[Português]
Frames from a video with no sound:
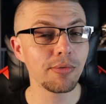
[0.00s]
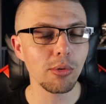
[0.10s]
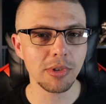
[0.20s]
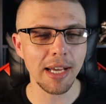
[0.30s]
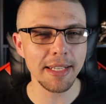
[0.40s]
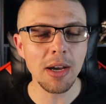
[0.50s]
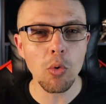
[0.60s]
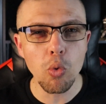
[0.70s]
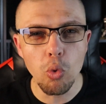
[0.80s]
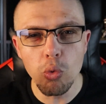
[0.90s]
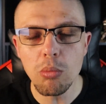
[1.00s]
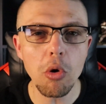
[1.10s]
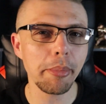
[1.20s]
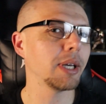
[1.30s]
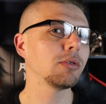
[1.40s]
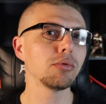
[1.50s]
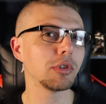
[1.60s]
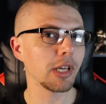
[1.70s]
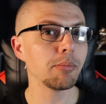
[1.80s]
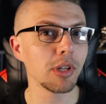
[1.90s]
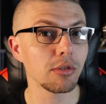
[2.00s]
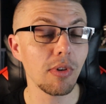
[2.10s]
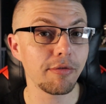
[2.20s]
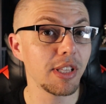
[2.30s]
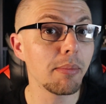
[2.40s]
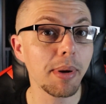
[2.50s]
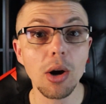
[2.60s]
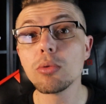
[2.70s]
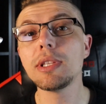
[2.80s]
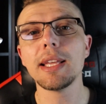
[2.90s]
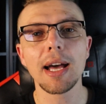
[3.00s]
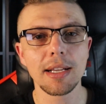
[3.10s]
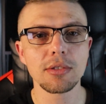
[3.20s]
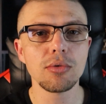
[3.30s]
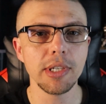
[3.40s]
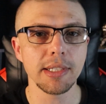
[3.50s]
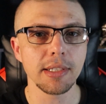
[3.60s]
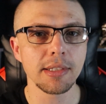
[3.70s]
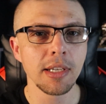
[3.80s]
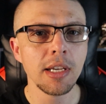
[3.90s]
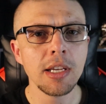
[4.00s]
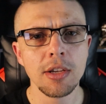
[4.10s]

voltar em algum momento do tempo da sua vida para alterar as coisas.